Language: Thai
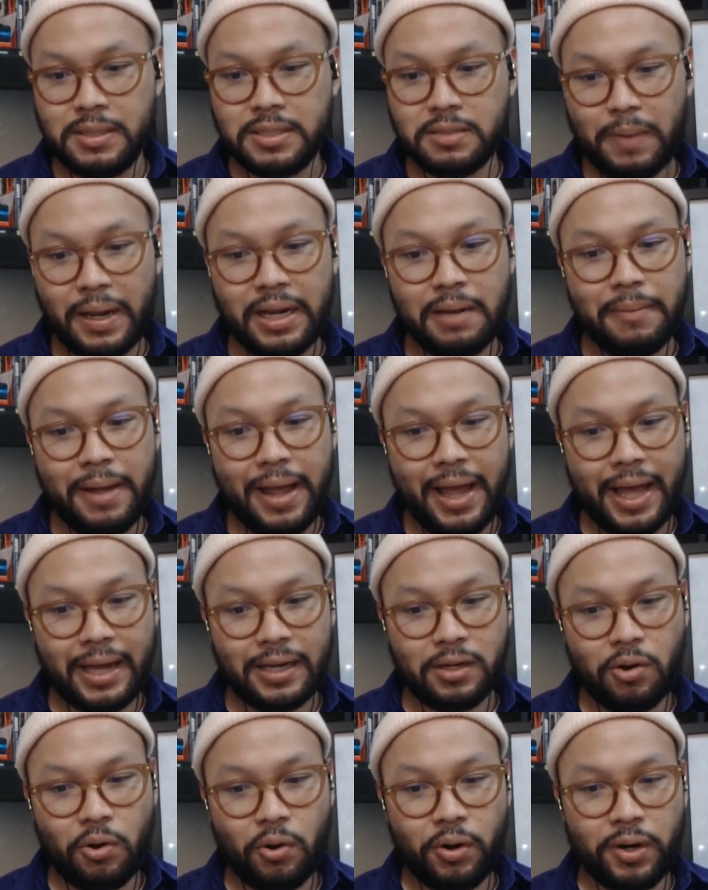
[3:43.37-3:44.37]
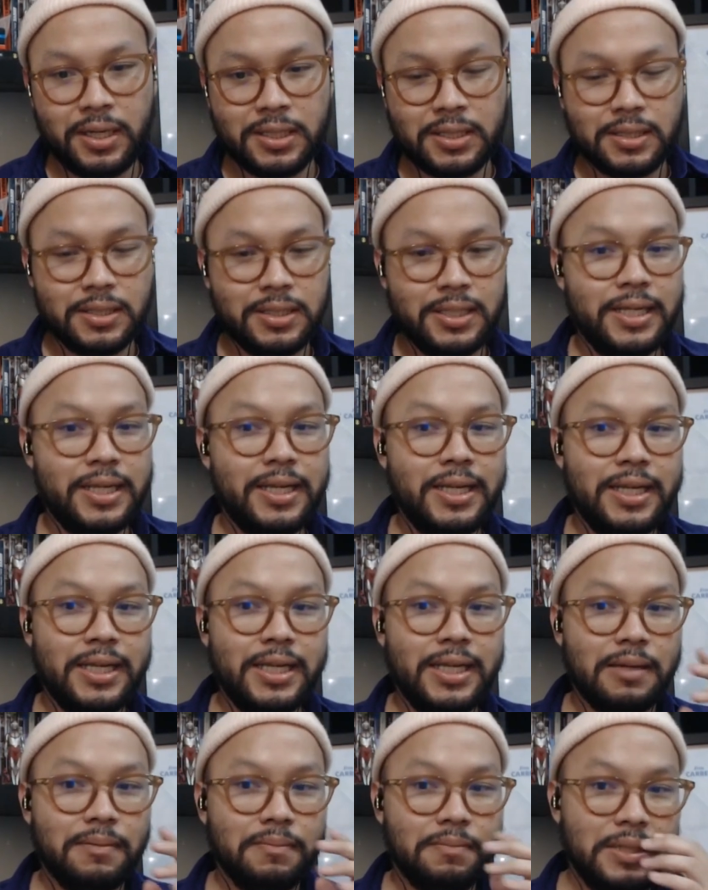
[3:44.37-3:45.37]
มันมีสไปเดอร์แมนคนหนึ่งที่
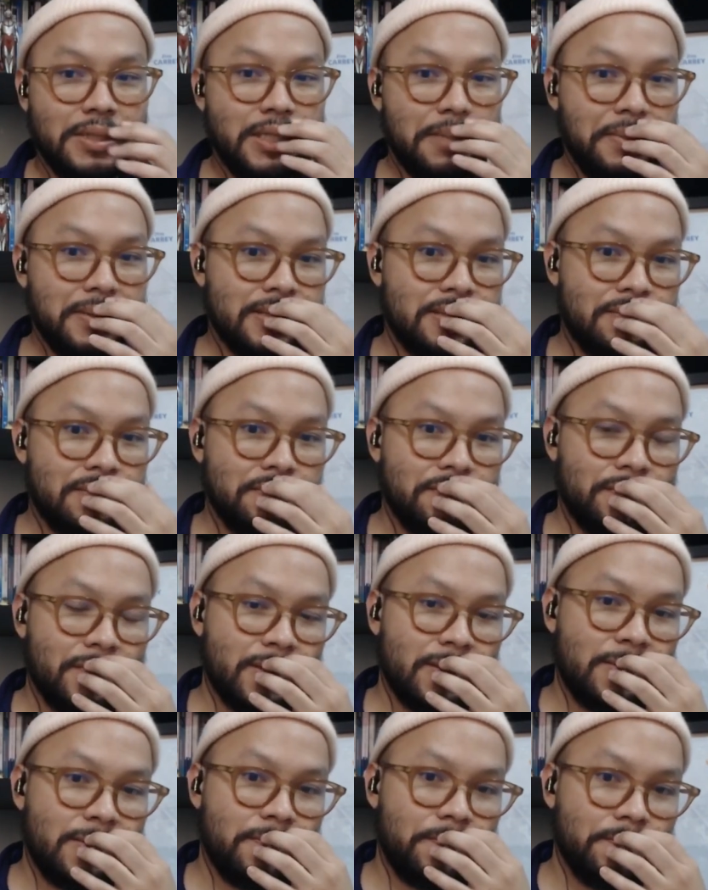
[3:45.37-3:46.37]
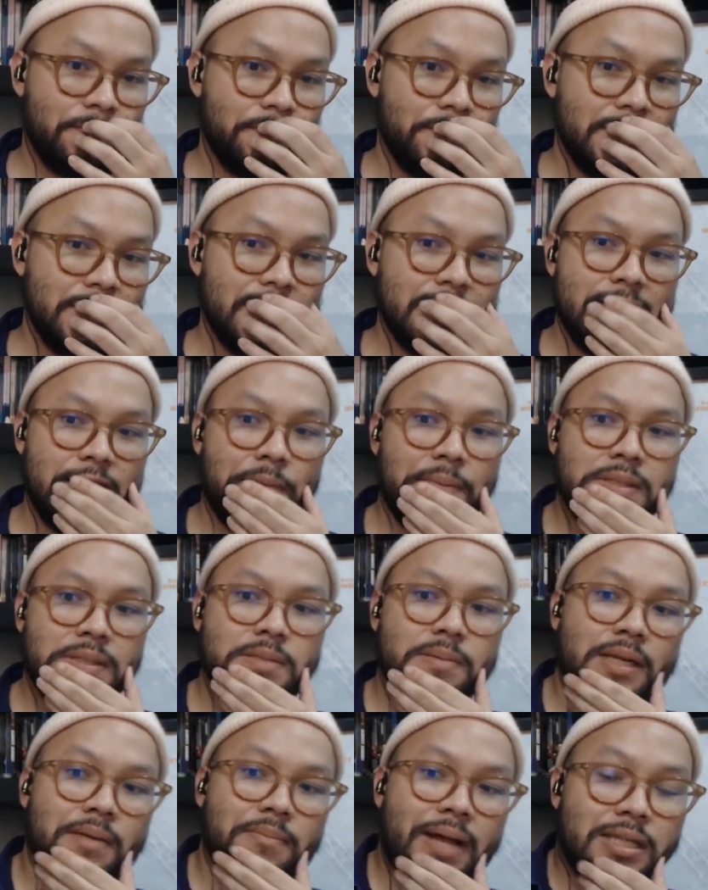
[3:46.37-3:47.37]
ไม่ใช่เชิง
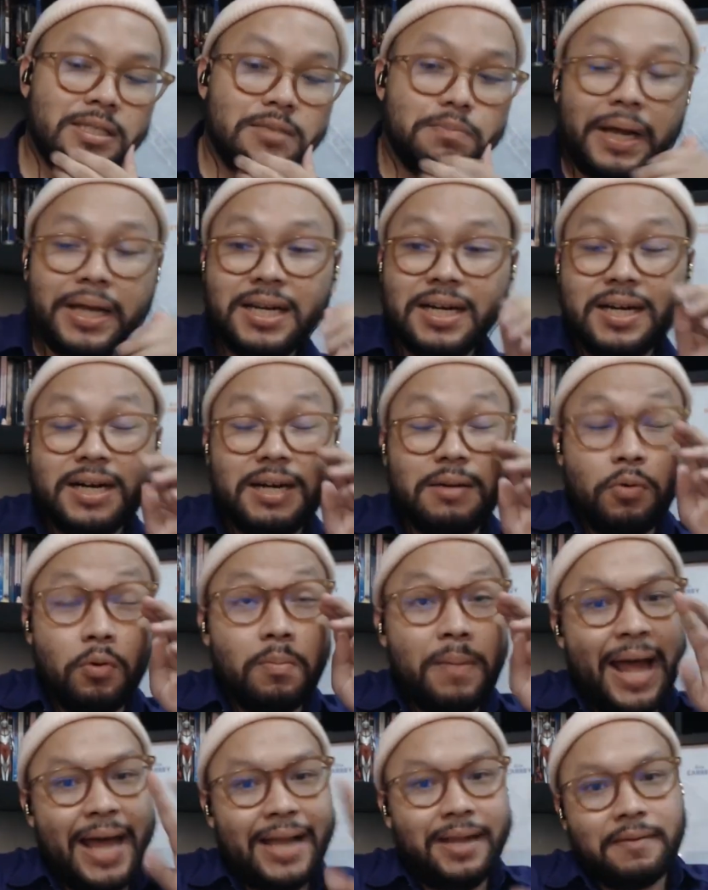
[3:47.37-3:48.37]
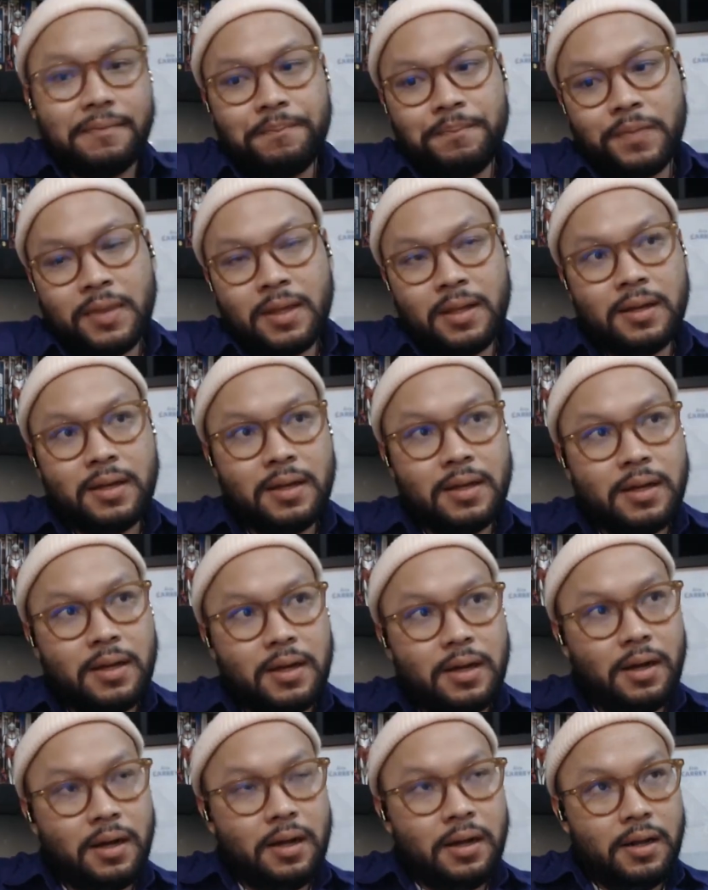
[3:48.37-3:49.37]
เป็นสไปเดอร์แมนสไปเดอร์วู
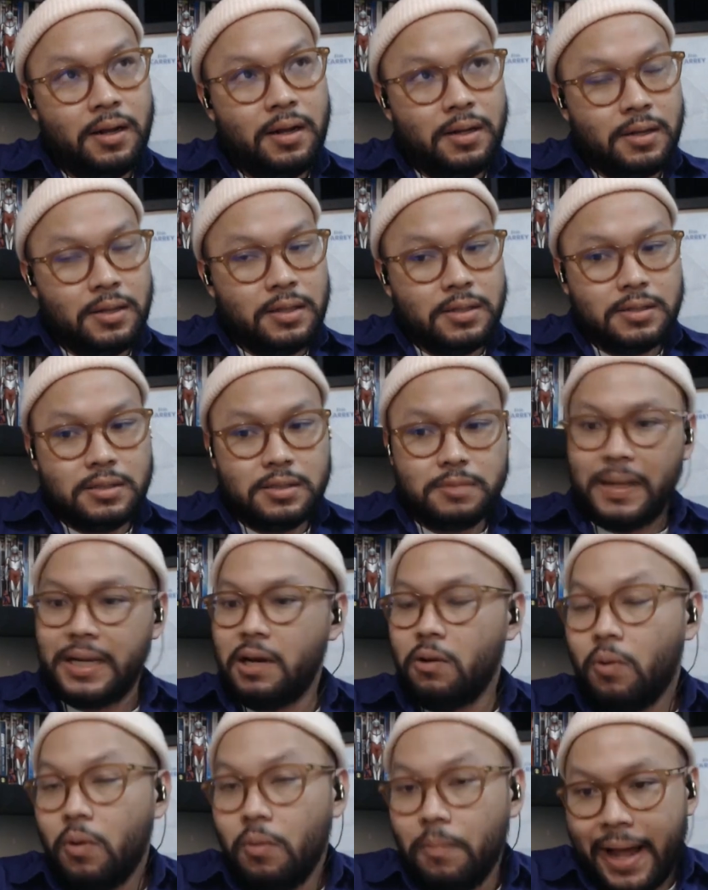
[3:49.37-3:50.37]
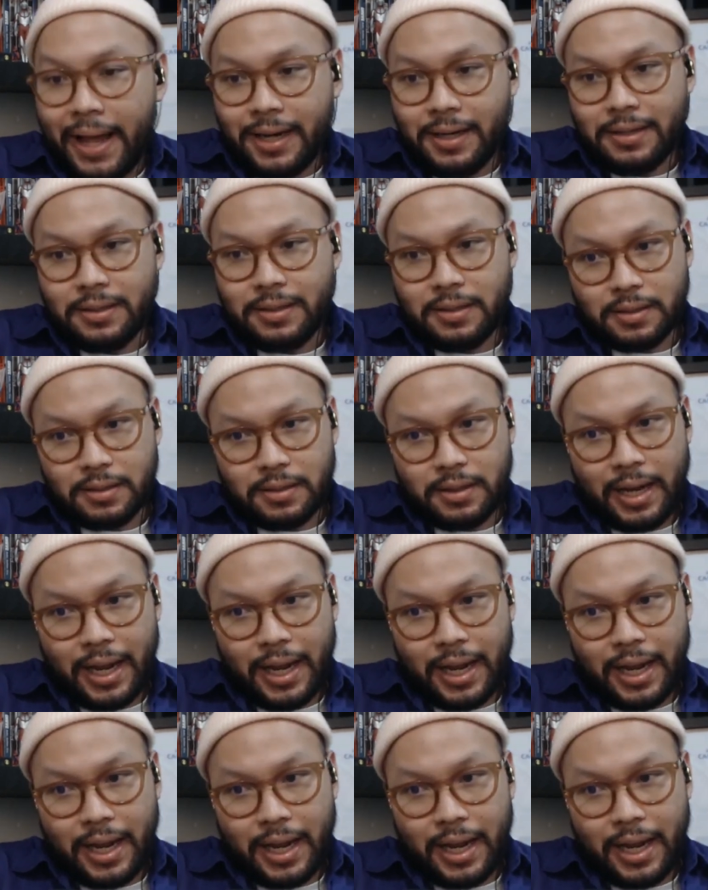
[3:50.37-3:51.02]
แมน